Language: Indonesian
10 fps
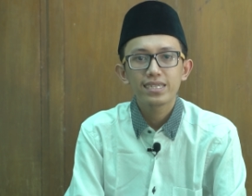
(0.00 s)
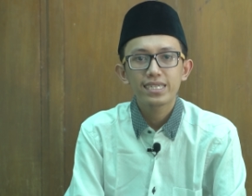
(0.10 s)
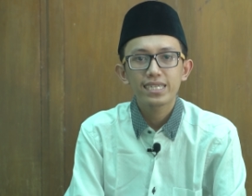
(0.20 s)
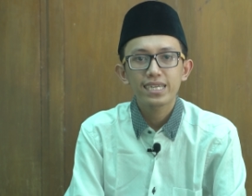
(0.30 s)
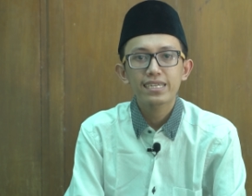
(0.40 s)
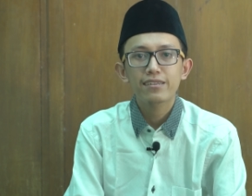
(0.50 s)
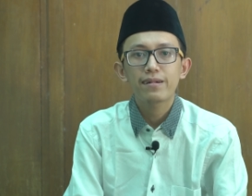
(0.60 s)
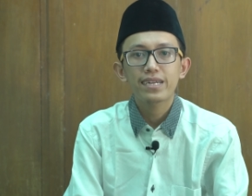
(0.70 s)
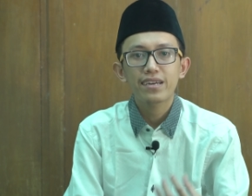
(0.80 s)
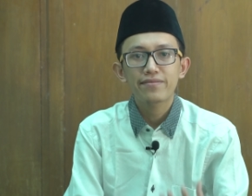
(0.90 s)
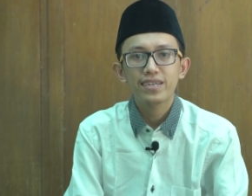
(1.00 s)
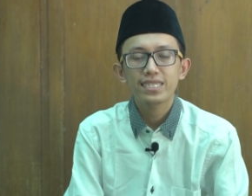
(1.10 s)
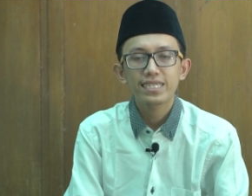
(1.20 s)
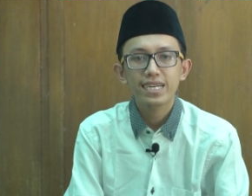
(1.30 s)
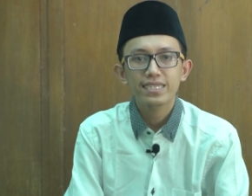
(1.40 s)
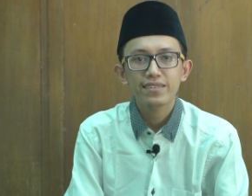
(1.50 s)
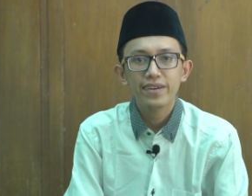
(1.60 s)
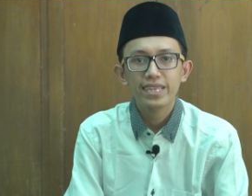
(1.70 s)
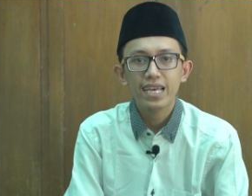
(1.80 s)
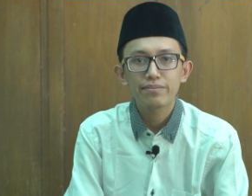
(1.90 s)
dengan keluar nafas dengan
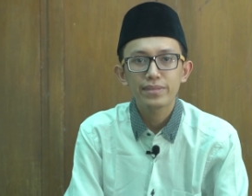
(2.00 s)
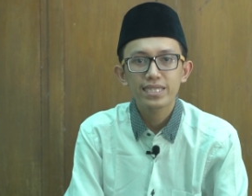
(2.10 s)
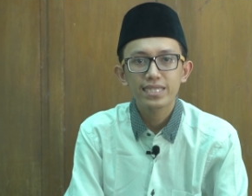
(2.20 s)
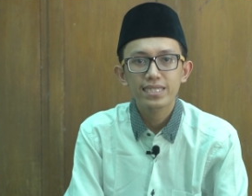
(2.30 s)
sifat hames